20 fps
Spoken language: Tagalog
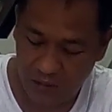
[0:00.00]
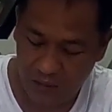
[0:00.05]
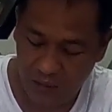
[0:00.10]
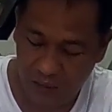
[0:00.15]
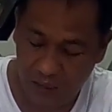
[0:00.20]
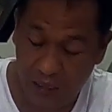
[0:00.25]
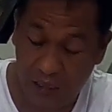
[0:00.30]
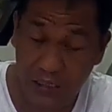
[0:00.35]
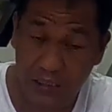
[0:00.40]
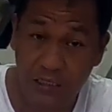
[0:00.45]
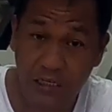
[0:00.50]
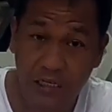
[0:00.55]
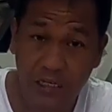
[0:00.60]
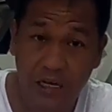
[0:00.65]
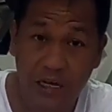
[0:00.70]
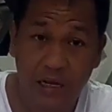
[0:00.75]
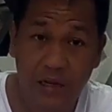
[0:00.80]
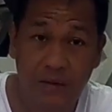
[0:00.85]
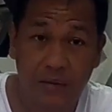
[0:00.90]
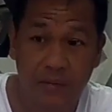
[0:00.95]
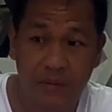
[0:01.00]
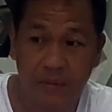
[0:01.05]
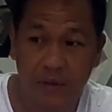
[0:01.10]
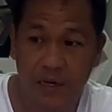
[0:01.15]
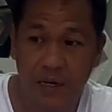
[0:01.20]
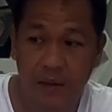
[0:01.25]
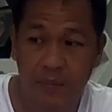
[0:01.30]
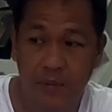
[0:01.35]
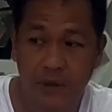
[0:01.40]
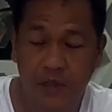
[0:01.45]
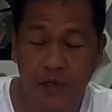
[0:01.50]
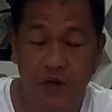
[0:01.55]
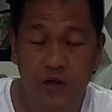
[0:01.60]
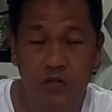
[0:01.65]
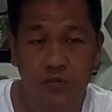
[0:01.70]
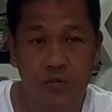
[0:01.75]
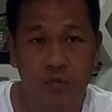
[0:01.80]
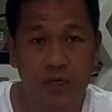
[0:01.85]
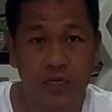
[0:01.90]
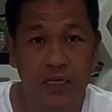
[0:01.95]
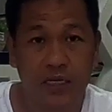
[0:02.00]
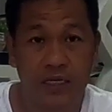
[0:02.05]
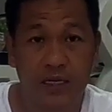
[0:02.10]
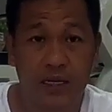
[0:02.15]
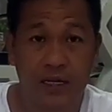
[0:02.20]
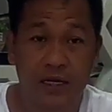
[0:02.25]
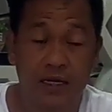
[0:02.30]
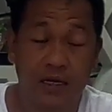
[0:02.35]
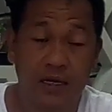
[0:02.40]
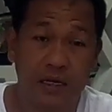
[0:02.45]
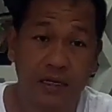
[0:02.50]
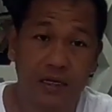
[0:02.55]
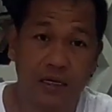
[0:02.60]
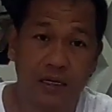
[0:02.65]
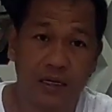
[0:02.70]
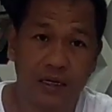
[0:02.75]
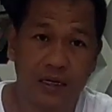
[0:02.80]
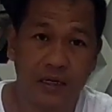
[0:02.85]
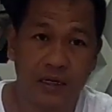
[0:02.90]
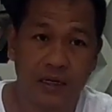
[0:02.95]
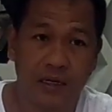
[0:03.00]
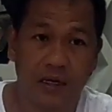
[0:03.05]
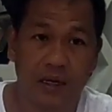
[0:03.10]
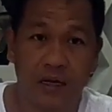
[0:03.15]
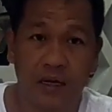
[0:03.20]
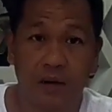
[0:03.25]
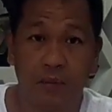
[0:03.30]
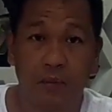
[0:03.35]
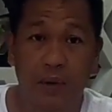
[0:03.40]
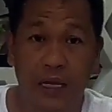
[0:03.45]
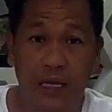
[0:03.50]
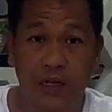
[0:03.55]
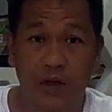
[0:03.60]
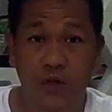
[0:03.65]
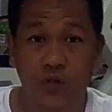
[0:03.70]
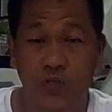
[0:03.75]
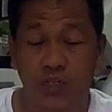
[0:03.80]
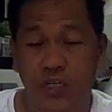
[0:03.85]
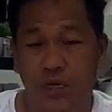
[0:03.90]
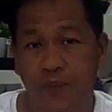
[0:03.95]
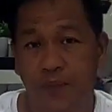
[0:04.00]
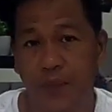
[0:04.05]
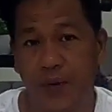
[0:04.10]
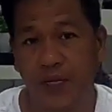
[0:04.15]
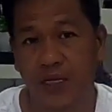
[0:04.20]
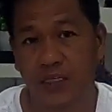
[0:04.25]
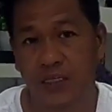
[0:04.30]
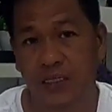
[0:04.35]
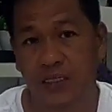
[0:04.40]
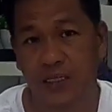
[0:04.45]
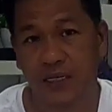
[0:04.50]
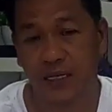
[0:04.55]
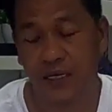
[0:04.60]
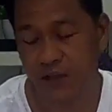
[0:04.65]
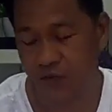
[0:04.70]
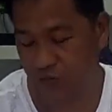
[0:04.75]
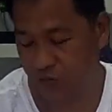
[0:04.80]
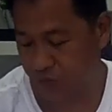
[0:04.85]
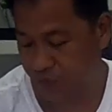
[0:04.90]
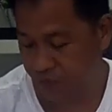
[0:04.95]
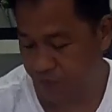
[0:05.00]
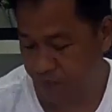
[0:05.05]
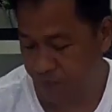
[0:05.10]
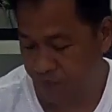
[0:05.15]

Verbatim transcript: Uh, kasi nga maraming outbreak ng uh, virus, ng peste sa ngayon.